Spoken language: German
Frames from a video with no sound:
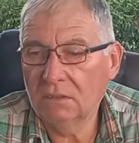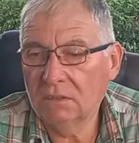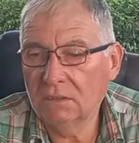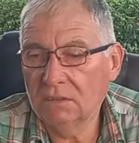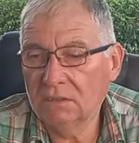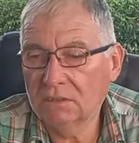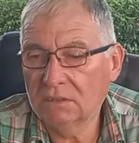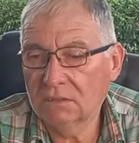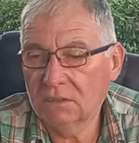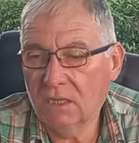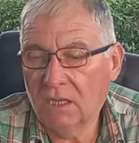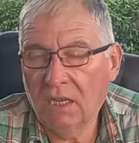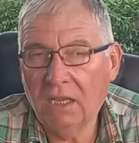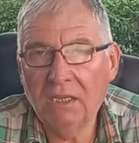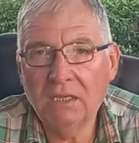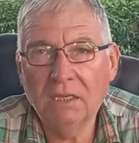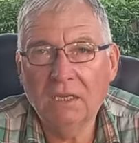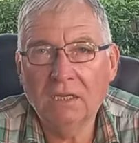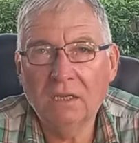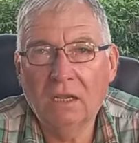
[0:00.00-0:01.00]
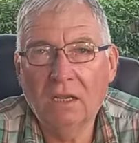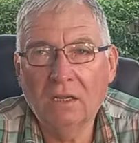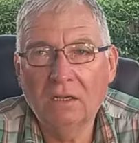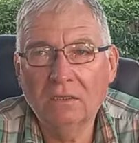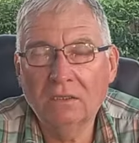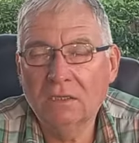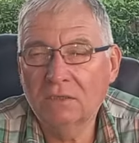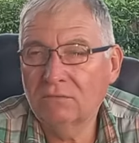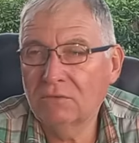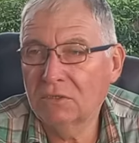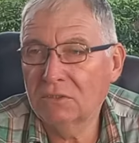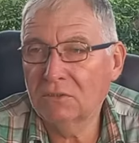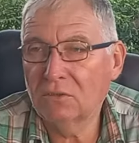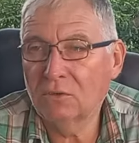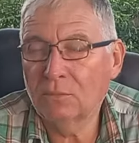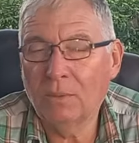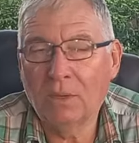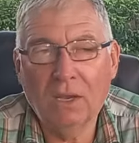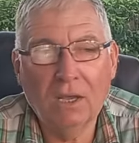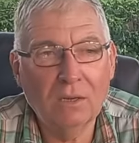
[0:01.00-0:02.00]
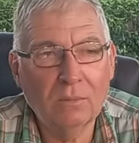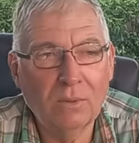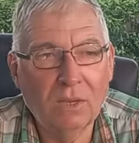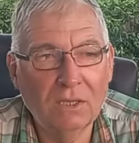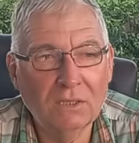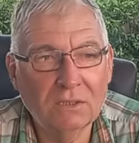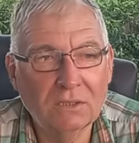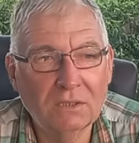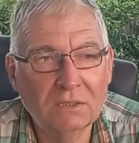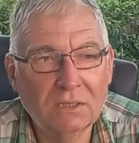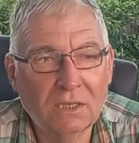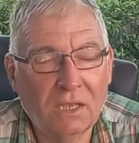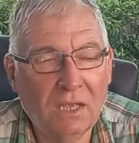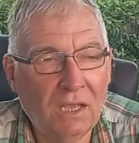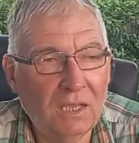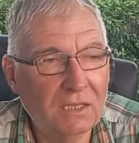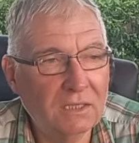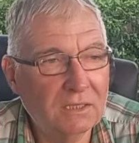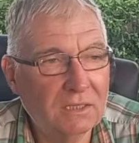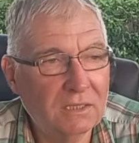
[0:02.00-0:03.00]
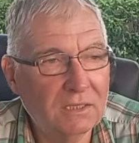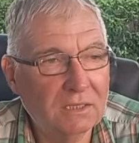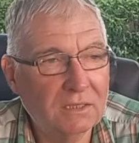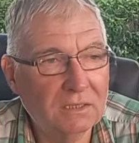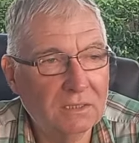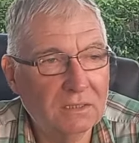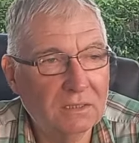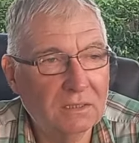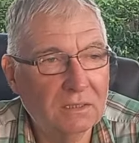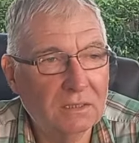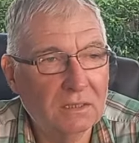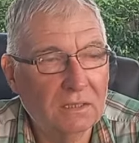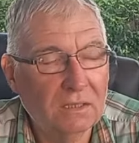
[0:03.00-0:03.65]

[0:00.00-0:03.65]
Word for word: ist eingegangen, der wird noch bearbeitet. Eigentlich äh,